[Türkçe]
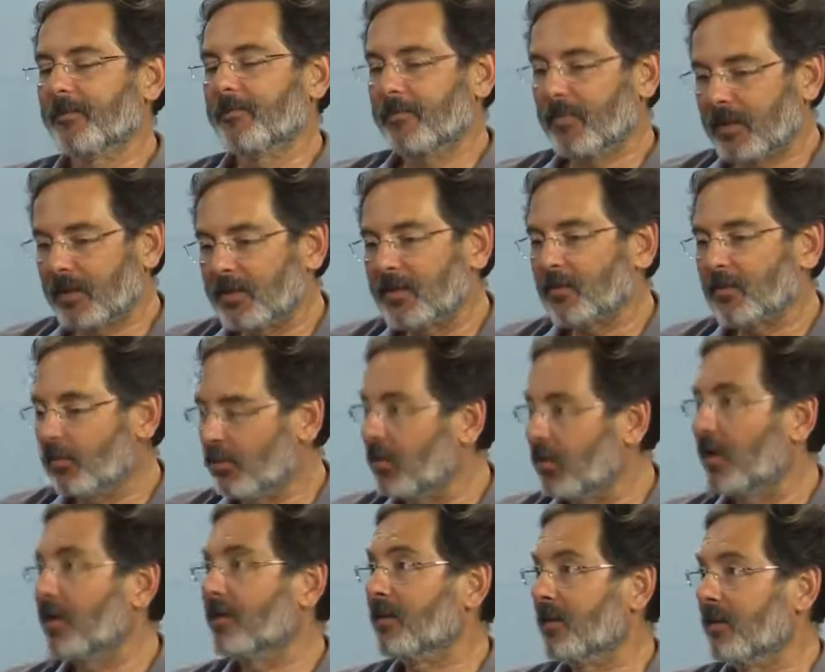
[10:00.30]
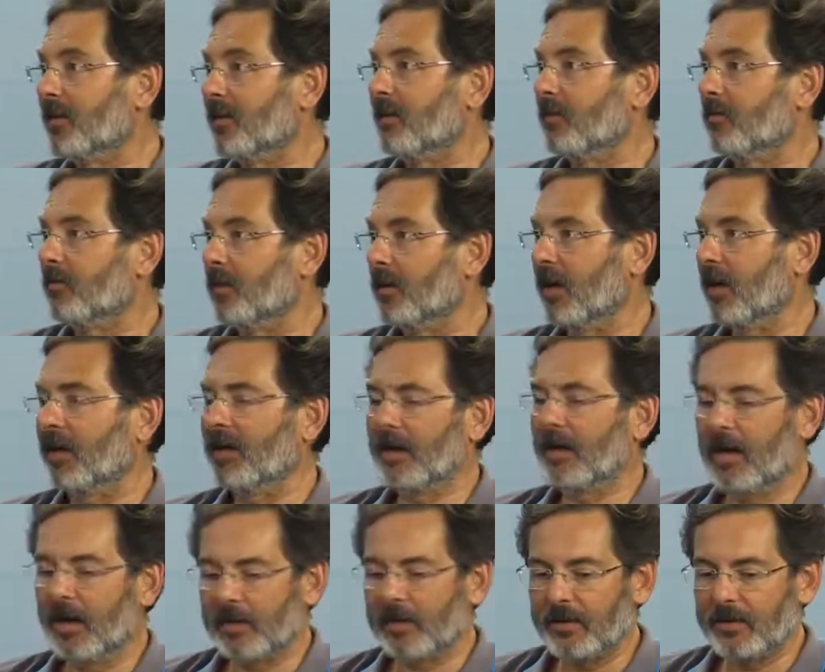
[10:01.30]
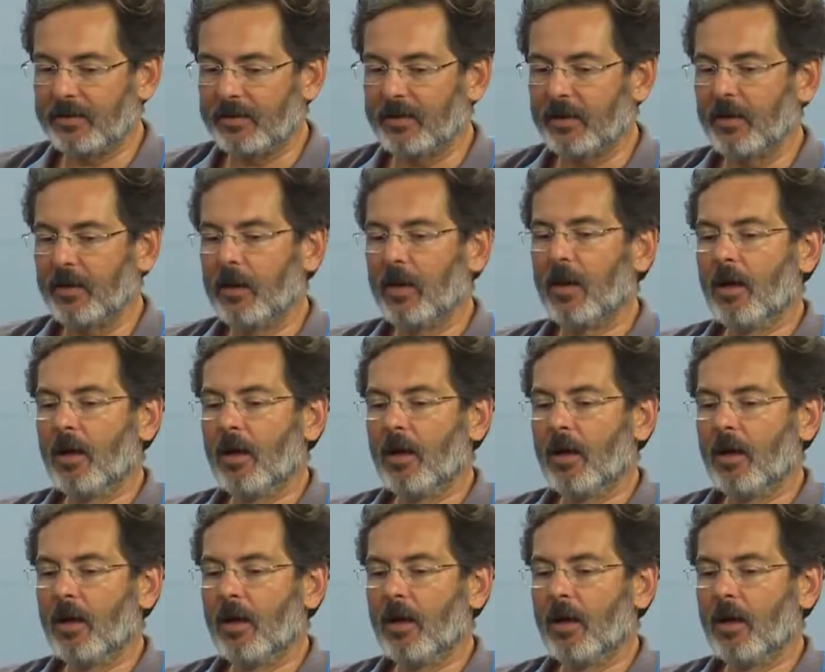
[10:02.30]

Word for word: basit konular değil tabii. Yani hangisi,